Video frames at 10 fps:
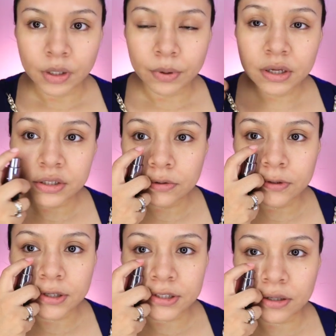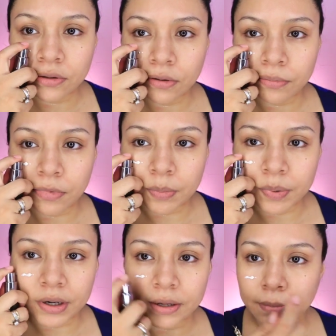Voy a estar utilizando mi
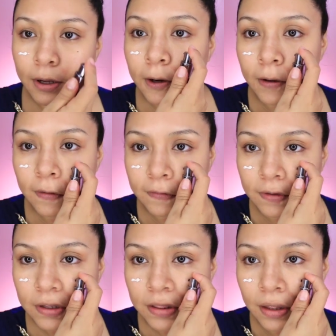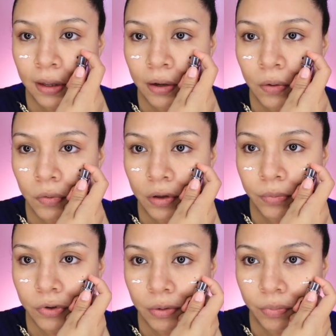primer, este de Huda
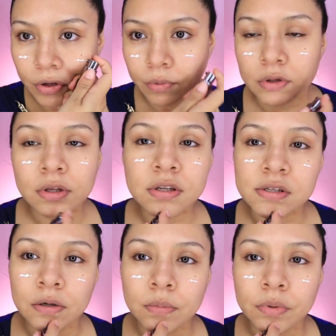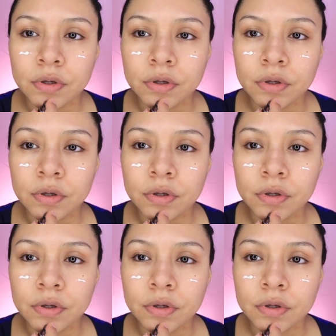Beauty, porque voy a utilizar un